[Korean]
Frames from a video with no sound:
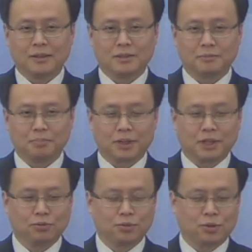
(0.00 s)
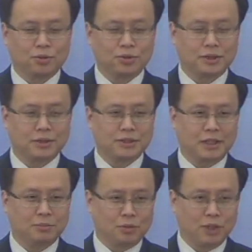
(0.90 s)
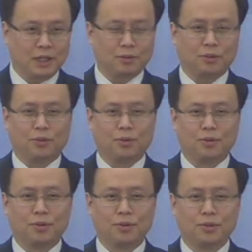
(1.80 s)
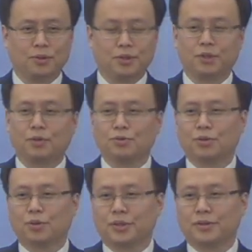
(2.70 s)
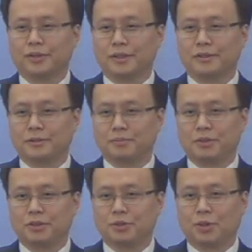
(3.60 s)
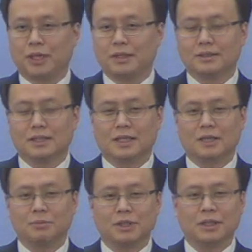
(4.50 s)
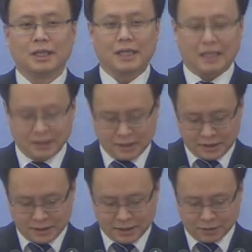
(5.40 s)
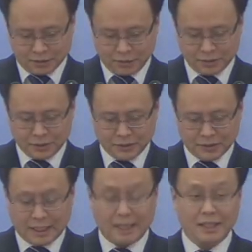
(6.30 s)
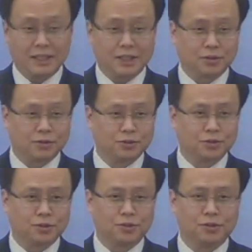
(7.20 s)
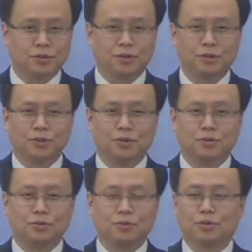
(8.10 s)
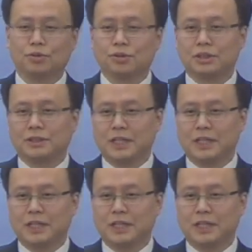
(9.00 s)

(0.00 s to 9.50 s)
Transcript: 특별한 운동 규칙을 잘 몰라도 그리고 운동 경기를 특별히 좋아하는 사람이 아닐지라도 달리기 경주는 누구든지